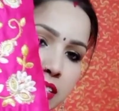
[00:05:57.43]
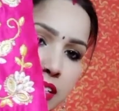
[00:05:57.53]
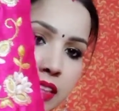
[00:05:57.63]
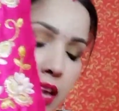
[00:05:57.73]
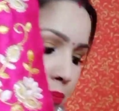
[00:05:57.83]

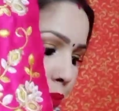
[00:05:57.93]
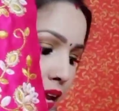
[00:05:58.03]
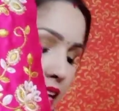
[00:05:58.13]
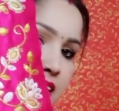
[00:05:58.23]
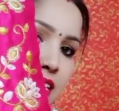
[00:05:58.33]
सकते हैं
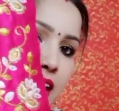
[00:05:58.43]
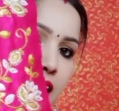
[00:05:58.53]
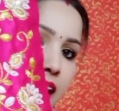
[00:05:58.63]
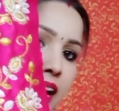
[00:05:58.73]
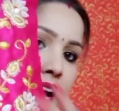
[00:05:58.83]
प्लेन इसका
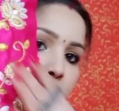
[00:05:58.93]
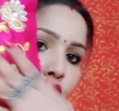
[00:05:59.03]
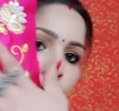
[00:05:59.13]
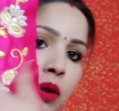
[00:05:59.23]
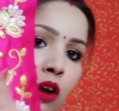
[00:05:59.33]
लहंगा है
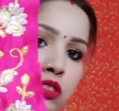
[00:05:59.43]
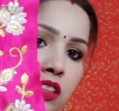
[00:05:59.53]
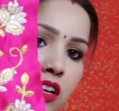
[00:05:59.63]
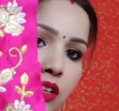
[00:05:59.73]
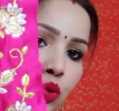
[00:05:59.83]
और ब्लाउज
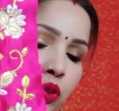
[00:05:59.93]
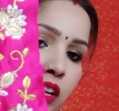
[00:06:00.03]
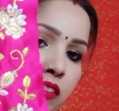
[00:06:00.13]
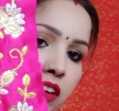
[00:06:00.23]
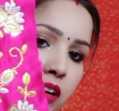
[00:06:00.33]
इतना
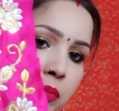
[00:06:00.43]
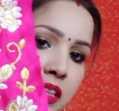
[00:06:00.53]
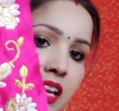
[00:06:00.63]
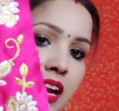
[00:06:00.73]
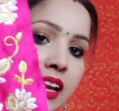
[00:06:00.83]
सुंदर वर्क में
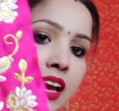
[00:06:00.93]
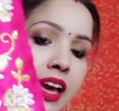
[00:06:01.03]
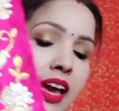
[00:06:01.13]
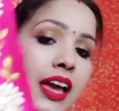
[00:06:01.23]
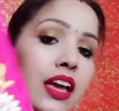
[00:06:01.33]
दिया गया
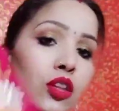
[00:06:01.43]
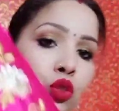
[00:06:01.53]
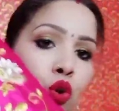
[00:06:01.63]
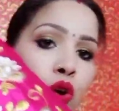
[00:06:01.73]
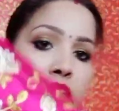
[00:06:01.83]
है
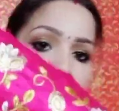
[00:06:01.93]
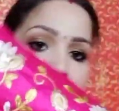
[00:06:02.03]
तो ये